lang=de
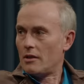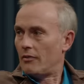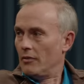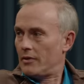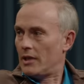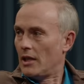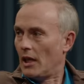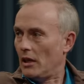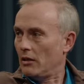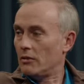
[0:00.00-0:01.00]
nicht, 15
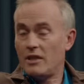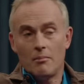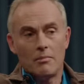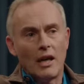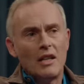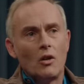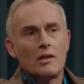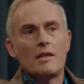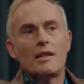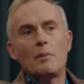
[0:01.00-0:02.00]
Jahre. Sie haben beide auch
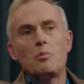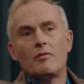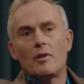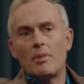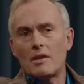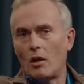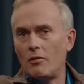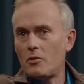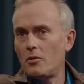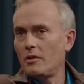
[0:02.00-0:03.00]
den Zeitpunkt verpasst,
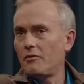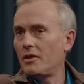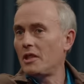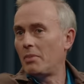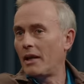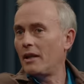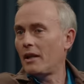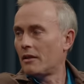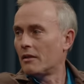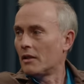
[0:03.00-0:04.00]
aufzuhören, finde ich. Beide
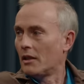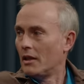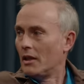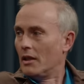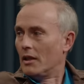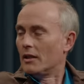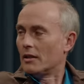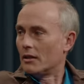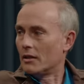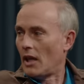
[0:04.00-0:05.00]
hätten
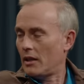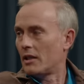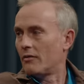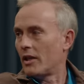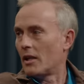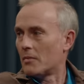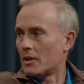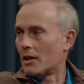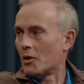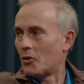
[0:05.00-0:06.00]
nach der WM
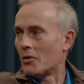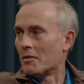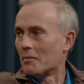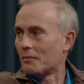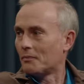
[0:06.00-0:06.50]
sagen können,